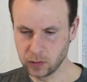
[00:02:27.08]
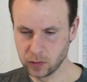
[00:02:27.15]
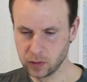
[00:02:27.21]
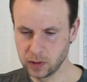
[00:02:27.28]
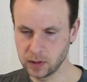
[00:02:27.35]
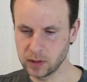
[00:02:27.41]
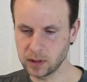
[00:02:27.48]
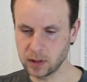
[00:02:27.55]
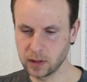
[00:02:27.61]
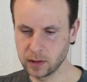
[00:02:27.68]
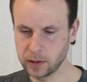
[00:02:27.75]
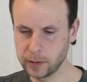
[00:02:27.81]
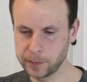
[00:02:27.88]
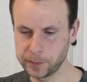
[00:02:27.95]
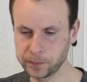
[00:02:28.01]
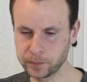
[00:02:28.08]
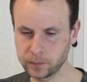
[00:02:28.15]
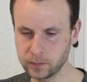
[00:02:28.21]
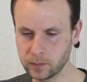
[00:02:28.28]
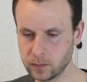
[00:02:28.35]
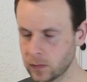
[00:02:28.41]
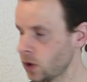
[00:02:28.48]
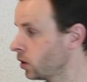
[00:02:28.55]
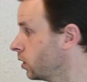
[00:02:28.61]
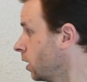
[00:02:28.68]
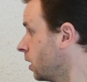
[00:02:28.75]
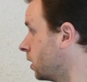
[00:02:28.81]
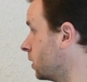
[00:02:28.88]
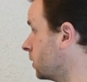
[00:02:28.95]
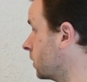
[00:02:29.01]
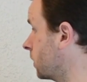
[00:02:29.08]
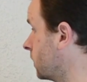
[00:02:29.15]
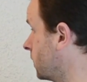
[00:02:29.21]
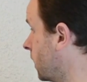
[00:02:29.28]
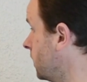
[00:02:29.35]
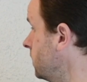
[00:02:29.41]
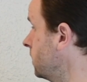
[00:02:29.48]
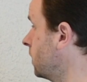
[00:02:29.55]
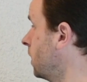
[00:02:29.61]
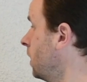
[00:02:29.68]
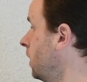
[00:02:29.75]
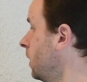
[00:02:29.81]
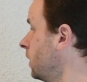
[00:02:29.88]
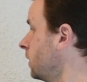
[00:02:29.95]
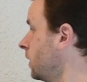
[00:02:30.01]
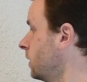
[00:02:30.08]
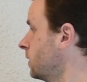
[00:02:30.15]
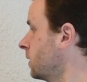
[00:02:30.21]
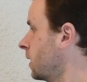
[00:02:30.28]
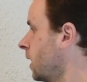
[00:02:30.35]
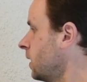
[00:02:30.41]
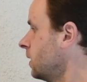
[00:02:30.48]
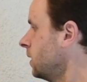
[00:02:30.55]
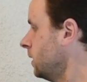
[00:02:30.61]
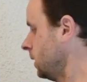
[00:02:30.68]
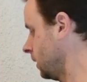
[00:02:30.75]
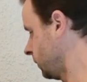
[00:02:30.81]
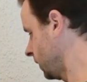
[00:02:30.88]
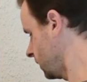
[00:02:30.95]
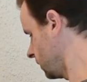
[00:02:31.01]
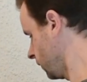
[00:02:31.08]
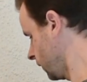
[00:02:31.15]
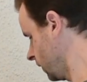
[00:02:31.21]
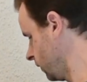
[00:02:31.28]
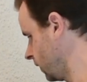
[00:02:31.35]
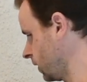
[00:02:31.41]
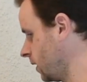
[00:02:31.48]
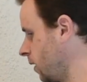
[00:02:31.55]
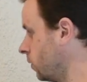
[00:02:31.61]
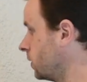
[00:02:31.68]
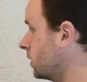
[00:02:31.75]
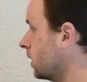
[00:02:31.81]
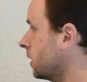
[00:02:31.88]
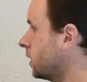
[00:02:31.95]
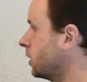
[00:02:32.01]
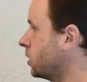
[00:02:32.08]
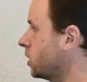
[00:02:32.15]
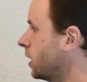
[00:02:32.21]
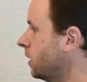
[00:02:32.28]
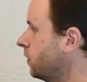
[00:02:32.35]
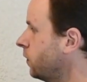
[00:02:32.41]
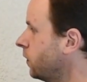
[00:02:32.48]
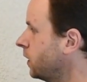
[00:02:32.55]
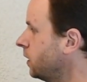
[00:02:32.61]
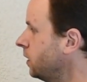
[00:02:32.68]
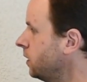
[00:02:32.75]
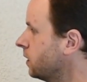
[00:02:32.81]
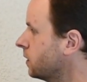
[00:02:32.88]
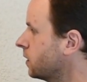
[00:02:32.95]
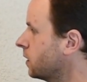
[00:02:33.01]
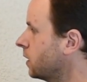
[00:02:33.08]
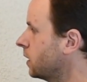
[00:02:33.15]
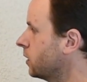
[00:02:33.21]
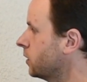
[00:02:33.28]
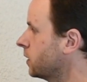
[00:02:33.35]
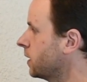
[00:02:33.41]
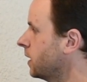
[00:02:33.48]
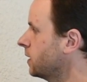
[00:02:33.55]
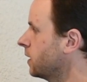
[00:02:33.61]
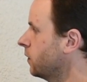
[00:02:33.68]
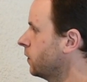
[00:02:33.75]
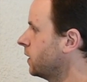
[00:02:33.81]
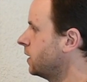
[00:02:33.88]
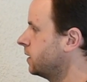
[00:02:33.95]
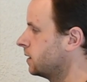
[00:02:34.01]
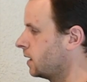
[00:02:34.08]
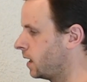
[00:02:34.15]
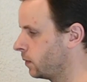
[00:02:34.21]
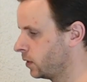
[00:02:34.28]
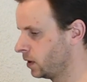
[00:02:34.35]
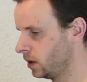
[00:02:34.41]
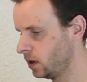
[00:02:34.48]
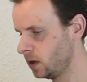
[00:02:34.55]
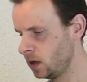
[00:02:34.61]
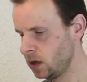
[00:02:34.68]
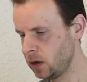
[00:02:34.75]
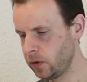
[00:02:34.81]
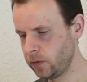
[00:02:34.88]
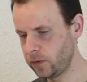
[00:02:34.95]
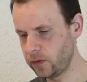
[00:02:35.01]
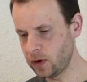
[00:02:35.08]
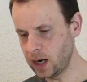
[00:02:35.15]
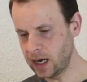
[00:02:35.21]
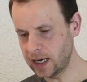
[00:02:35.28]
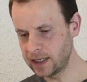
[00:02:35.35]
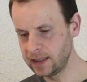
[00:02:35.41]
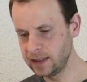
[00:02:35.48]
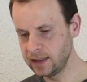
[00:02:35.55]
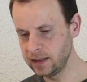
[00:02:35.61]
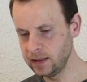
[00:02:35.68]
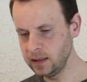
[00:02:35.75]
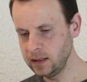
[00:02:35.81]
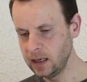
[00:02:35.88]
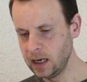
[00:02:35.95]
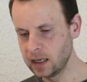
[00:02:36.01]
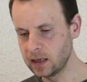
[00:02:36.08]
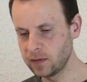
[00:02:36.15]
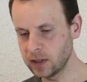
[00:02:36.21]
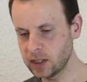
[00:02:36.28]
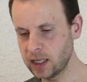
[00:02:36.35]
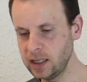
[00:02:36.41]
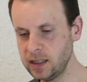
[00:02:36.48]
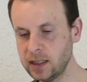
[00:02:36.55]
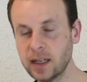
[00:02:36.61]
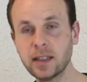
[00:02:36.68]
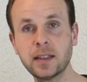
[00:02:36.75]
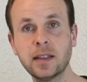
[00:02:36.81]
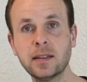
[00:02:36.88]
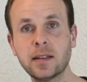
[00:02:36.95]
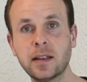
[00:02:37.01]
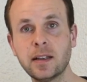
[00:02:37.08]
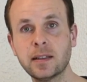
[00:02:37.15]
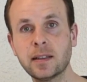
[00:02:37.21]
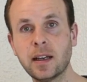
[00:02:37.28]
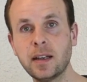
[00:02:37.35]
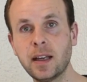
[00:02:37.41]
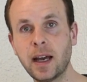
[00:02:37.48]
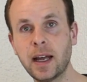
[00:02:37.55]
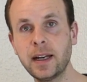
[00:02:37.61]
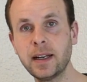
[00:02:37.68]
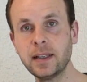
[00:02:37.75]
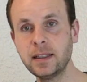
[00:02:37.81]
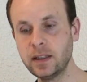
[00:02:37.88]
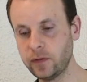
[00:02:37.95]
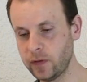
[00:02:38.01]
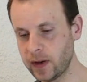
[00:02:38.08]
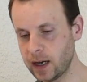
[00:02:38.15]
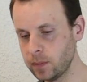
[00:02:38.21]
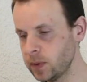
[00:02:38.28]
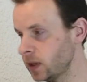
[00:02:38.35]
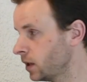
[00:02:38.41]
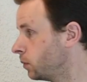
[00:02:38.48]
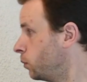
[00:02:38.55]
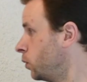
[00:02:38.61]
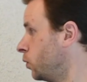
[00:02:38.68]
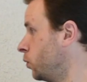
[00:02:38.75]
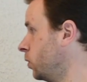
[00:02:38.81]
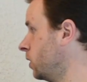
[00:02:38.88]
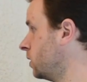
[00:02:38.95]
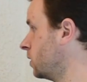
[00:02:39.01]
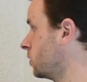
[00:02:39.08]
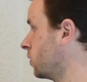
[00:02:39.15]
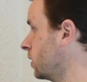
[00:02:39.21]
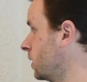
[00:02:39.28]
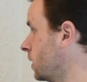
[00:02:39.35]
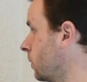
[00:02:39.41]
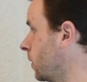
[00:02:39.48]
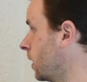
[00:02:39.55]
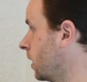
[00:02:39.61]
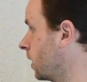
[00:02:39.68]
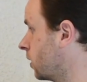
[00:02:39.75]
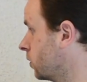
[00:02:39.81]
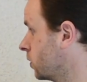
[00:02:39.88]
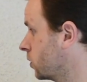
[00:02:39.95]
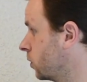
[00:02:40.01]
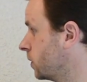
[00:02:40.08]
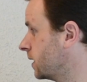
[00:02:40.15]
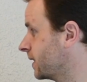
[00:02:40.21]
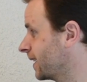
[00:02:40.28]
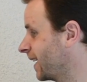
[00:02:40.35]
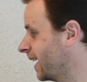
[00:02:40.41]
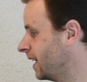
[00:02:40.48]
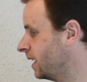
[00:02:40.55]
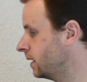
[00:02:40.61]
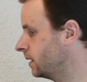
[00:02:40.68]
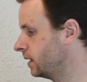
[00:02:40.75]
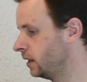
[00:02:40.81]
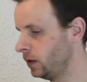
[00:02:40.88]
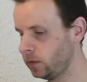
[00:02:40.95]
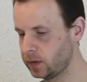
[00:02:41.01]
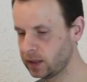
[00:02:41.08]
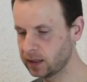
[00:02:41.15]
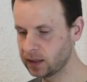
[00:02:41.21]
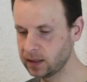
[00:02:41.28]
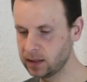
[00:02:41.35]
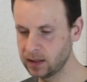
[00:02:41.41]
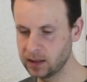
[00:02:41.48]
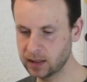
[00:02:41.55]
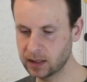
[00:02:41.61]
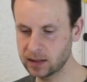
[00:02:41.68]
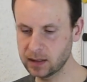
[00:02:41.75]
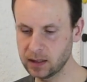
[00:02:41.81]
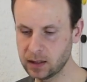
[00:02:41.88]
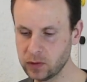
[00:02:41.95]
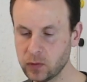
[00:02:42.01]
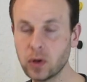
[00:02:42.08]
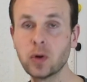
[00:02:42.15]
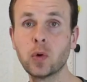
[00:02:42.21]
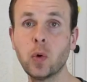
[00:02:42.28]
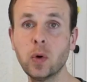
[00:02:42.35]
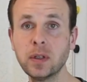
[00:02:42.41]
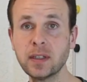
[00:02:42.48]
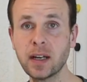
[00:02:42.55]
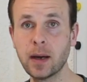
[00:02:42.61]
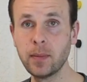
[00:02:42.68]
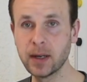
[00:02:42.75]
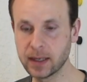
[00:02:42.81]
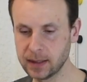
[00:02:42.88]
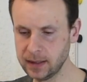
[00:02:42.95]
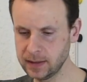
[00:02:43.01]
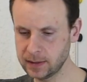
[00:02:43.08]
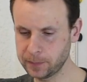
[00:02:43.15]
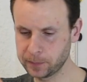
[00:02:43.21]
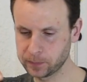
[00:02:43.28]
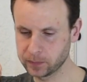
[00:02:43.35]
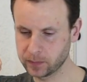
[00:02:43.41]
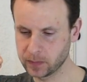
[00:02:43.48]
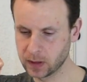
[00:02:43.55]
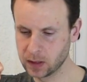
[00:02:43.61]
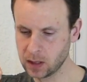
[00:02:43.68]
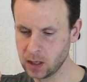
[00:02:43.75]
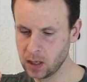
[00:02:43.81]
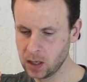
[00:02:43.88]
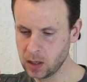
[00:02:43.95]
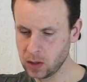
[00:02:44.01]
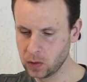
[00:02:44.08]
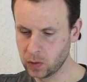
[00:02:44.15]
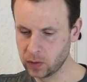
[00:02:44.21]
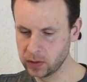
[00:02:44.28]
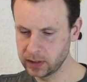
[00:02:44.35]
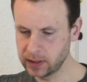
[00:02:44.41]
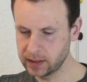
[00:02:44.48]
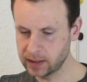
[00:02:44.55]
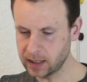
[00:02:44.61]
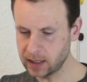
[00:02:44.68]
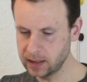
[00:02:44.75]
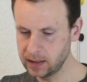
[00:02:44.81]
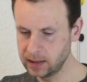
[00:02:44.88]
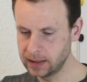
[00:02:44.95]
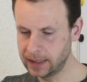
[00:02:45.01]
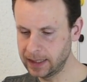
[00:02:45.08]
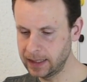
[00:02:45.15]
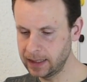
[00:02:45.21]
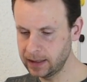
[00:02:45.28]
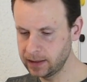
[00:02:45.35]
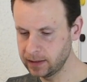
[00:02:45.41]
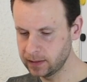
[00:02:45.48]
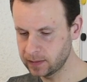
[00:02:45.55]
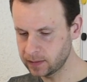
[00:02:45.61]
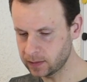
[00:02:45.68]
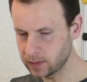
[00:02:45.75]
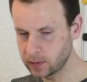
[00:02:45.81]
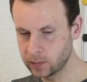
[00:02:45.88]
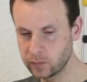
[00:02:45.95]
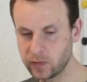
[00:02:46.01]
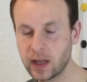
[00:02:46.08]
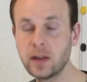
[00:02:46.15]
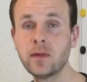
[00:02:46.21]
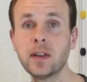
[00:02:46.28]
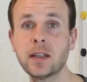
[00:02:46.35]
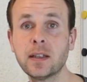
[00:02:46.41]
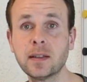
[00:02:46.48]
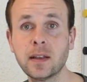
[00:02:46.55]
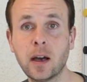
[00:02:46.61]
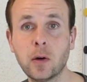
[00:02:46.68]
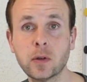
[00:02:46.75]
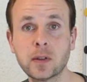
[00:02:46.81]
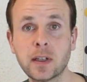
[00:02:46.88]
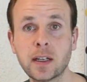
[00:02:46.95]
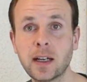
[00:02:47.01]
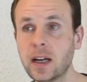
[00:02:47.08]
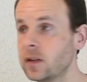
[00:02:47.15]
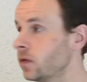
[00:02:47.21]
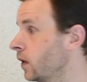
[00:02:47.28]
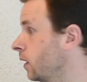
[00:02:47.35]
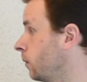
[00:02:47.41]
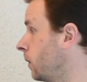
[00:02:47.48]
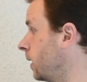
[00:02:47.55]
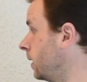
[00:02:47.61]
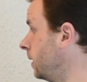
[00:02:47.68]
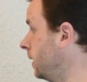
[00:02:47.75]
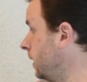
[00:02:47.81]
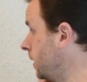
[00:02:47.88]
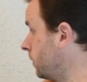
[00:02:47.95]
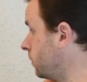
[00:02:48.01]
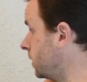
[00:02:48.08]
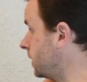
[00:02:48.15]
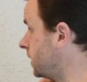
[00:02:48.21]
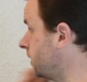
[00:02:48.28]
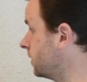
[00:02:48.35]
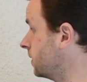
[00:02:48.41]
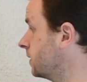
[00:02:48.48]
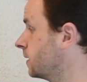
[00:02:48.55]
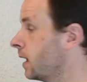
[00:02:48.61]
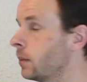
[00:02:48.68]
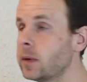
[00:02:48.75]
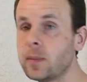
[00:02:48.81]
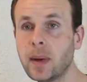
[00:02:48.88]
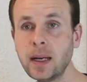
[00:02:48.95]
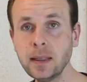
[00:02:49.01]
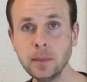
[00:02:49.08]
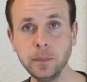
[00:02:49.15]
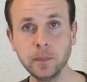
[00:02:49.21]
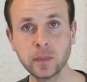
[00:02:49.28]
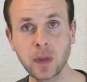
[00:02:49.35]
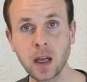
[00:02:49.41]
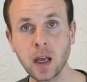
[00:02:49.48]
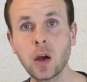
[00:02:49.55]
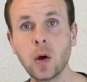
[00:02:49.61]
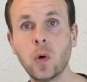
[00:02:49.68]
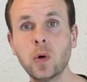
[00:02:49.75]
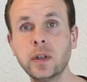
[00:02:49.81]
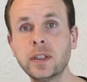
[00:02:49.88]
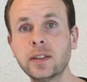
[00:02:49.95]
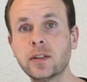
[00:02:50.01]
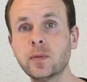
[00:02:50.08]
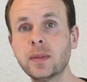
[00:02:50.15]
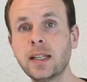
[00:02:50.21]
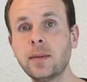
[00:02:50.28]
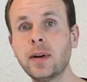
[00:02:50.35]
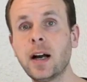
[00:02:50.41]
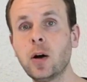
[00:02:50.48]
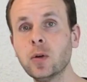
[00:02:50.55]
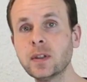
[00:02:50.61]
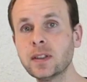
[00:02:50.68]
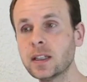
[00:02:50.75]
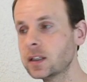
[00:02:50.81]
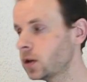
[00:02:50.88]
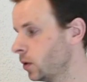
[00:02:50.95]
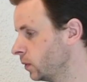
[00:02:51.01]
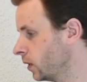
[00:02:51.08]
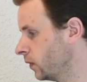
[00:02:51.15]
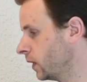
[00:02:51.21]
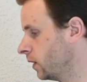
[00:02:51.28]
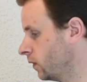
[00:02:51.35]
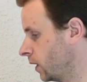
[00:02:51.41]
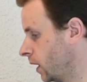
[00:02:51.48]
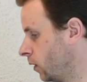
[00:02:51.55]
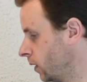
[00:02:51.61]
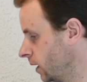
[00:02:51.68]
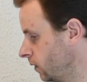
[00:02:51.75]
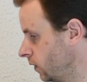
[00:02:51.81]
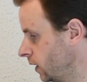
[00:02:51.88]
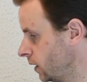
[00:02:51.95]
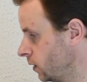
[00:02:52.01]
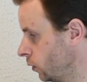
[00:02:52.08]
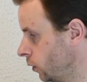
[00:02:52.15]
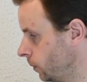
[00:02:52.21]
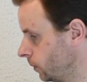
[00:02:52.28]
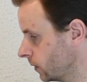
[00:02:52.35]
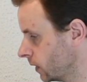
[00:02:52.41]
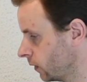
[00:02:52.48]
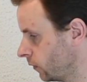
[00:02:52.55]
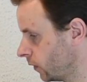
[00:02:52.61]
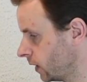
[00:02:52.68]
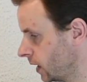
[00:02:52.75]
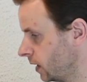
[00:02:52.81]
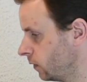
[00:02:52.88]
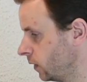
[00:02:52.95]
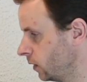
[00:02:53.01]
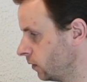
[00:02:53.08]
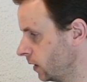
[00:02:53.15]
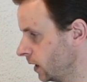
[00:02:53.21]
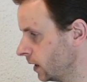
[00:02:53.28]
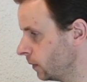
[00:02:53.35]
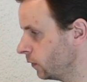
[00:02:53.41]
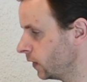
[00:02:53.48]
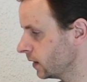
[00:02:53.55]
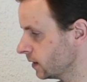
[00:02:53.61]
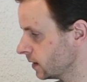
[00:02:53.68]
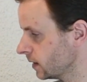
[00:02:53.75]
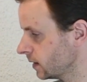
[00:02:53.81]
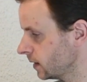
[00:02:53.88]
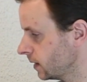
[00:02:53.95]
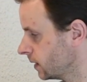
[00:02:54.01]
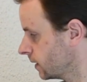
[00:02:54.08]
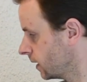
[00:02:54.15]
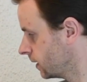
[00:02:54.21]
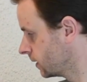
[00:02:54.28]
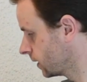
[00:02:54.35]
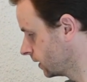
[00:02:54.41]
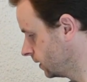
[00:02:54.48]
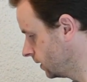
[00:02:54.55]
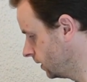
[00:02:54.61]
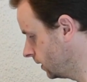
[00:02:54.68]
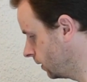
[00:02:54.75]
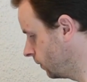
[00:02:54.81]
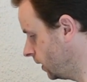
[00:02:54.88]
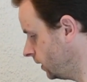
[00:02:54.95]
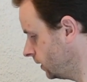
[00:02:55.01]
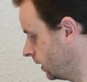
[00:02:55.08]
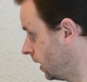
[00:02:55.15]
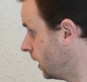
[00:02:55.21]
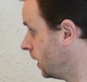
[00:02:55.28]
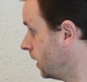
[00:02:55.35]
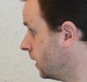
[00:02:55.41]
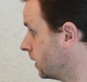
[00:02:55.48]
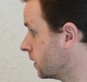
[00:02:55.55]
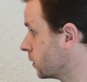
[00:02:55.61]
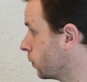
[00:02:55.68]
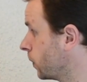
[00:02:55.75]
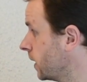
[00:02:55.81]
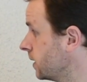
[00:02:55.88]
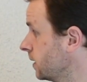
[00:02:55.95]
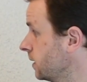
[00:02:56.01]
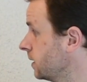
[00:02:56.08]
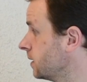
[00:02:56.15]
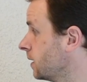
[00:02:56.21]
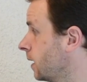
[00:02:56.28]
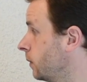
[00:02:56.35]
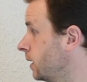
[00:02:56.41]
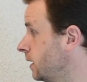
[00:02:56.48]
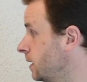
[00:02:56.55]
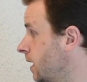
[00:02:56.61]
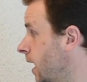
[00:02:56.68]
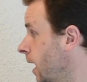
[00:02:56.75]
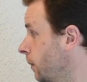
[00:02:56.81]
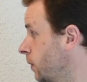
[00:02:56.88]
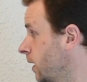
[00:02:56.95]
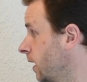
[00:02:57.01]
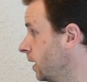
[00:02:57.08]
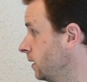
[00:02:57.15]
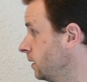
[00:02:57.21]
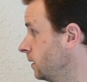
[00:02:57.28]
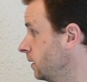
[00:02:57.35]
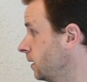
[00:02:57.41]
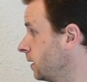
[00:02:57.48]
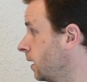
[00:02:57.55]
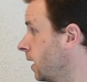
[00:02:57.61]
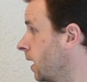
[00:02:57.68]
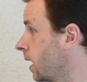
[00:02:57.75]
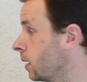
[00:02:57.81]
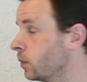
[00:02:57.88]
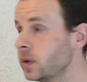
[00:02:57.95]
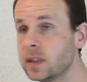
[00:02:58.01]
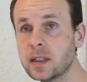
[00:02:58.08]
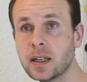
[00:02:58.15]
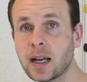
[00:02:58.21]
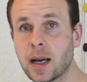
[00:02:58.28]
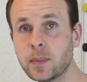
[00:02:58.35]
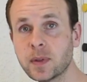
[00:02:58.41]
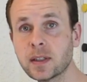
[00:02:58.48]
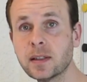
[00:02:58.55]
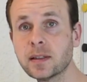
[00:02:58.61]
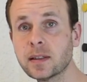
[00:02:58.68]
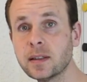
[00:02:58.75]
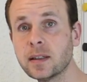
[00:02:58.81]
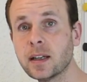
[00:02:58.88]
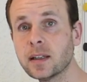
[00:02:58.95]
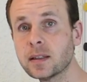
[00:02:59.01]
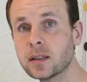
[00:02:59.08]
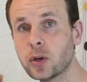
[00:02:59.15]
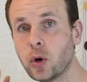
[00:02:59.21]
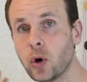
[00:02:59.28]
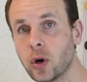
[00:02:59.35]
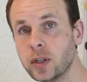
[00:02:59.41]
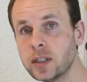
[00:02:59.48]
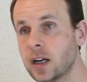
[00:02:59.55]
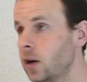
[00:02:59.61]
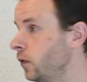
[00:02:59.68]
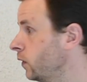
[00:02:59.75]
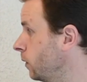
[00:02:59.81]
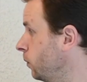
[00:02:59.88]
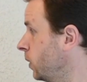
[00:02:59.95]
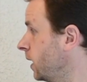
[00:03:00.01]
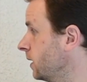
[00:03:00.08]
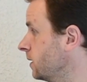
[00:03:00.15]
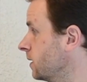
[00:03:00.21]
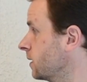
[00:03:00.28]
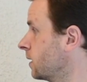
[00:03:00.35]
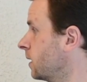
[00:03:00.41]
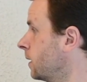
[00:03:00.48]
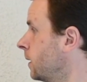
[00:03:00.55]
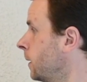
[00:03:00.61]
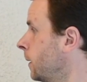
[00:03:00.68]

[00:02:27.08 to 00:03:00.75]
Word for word: Und ähm, ja, das heißt, jetzt kann dann demnächst auf jeden Fall die Aussaat stattfinden. Es sind ja noch sehr, sehr viele Samen vorhanden. Die Wahrscheinlichkeit, dass da jetzt eine andersfarbig blühende Sorte dabei herauskommt, ist relativ gering. Ich hatte ja nur rote Amaryllis. Und dahingehend ähm, werden wir diese Aussaat einfach mal mit diesen Samen machen. Und zum Thema Aussaat kommt auf jeden Fall auch ein Video. Von der Entwicklung her der Pflanzen, ihr seht, ist alles richtig gemacht. Sobald ich die Samen hier abgeerntet habe, die Kapseln sind erst heute aufgeplatzt,